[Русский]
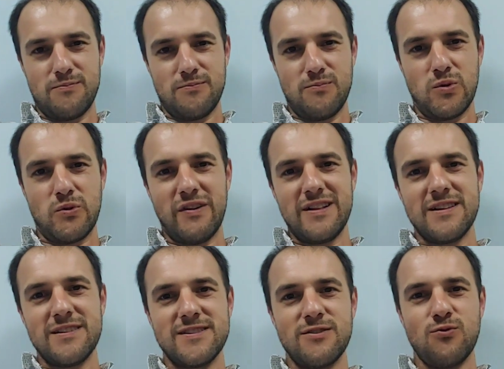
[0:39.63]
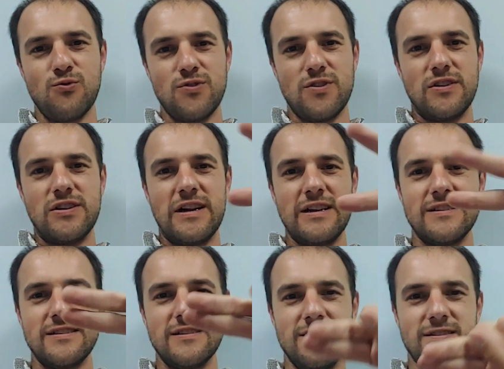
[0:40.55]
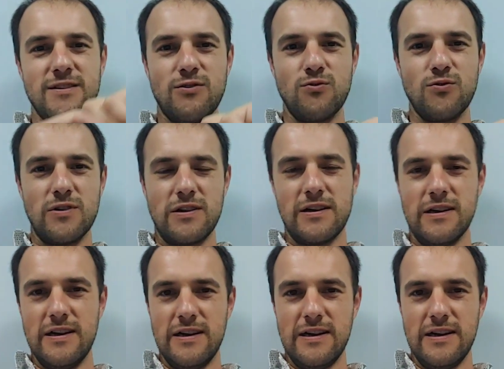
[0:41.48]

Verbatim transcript: буквально секунда, раз, и тухли.